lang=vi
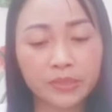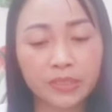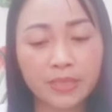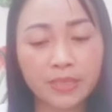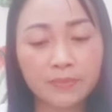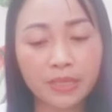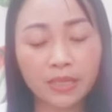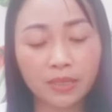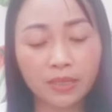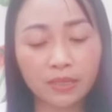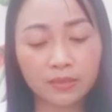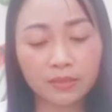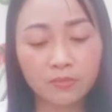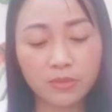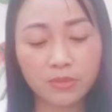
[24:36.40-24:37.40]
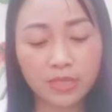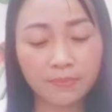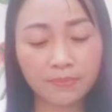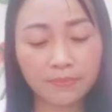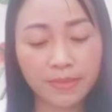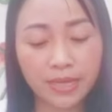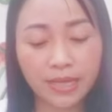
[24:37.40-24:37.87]
xem là thông
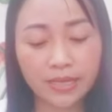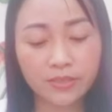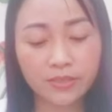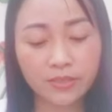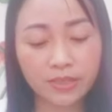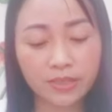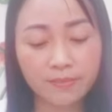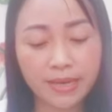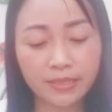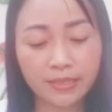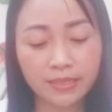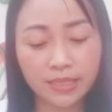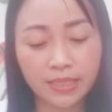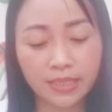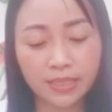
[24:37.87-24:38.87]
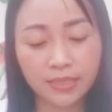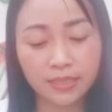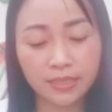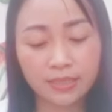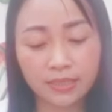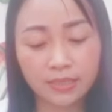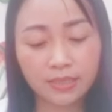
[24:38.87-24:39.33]
điệp mang lại cho các bạn những
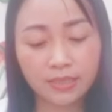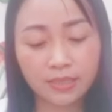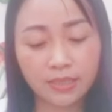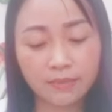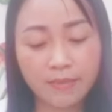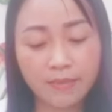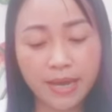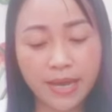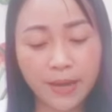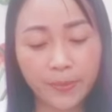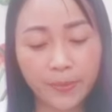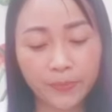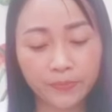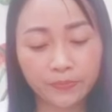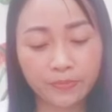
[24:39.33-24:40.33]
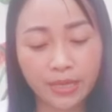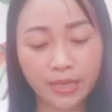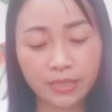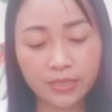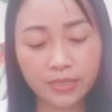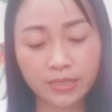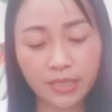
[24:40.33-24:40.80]
cái bài học
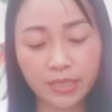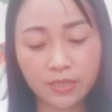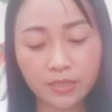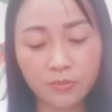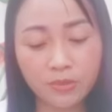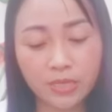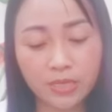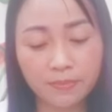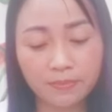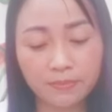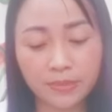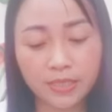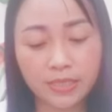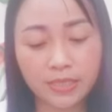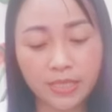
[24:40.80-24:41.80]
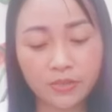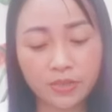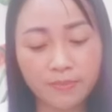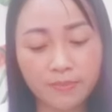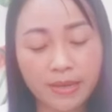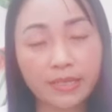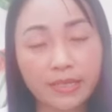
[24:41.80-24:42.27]
và những cái thông điệp gửi đến
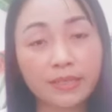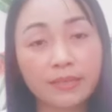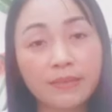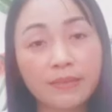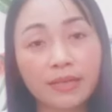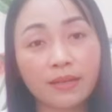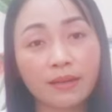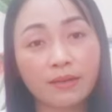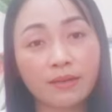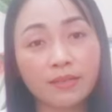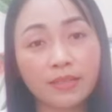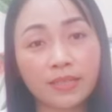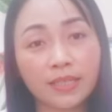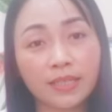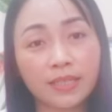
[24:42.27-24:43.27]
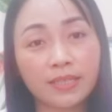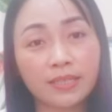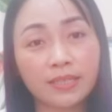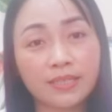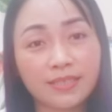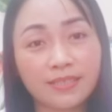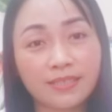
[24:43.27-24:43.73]
cho các bạn để các bạn có được
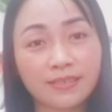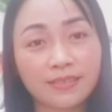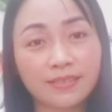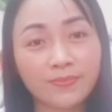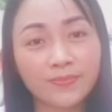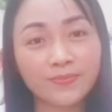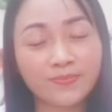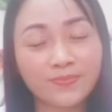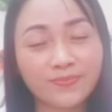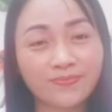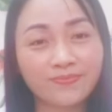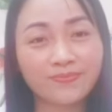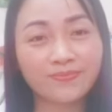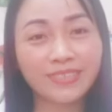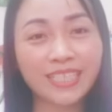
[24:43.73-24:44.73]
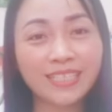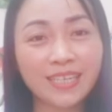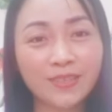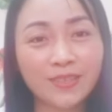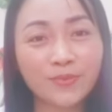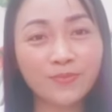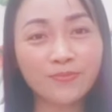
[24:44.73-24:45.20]
cái sự ừ, nhìn
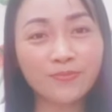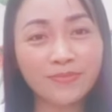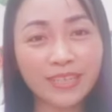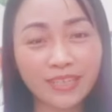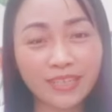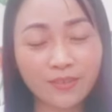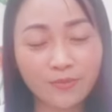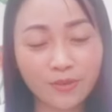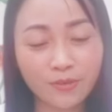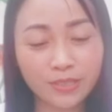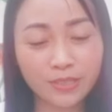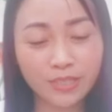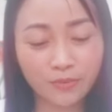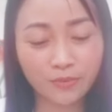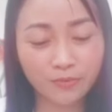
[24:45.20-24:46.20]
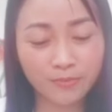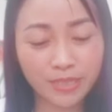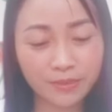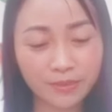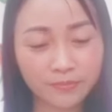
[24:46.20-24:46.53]
nhận đúng về cái cuộc hôn nhân của mình